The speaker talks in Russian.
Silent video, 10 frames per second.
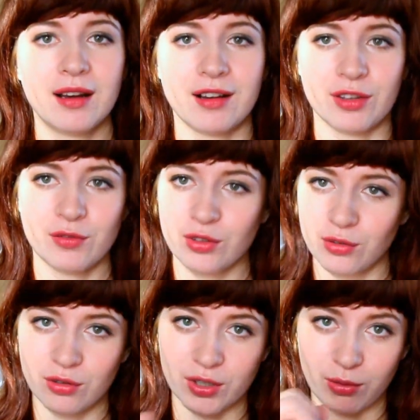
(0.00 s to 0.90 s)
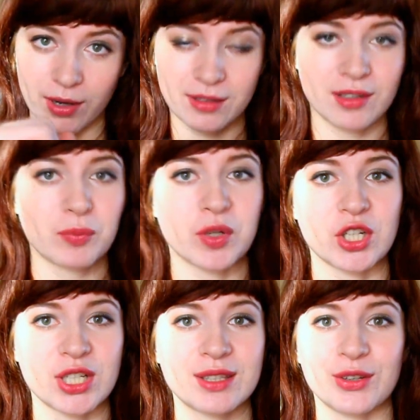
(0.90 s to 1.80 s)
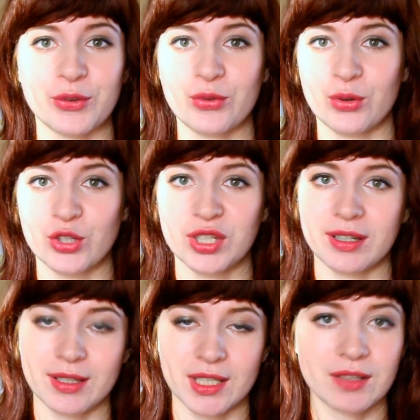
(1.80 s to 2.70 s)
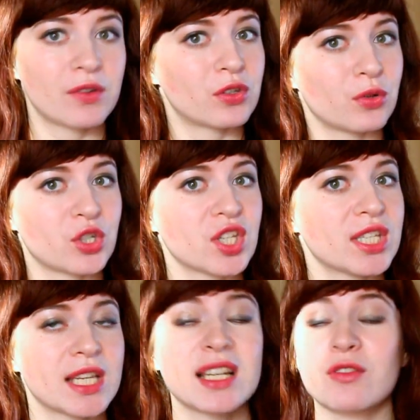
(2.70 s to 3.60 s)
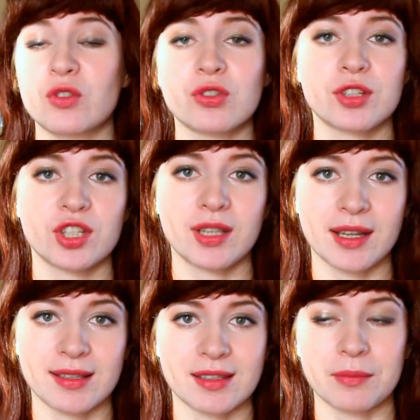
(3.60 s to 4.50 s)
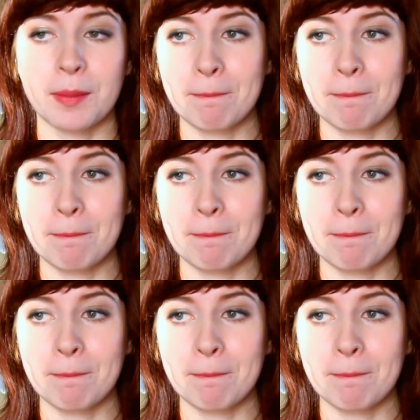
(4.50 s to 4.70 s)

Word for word: Оно все аккуратненько прошито, оно все очень красиво, все очень стильно, все сочетается.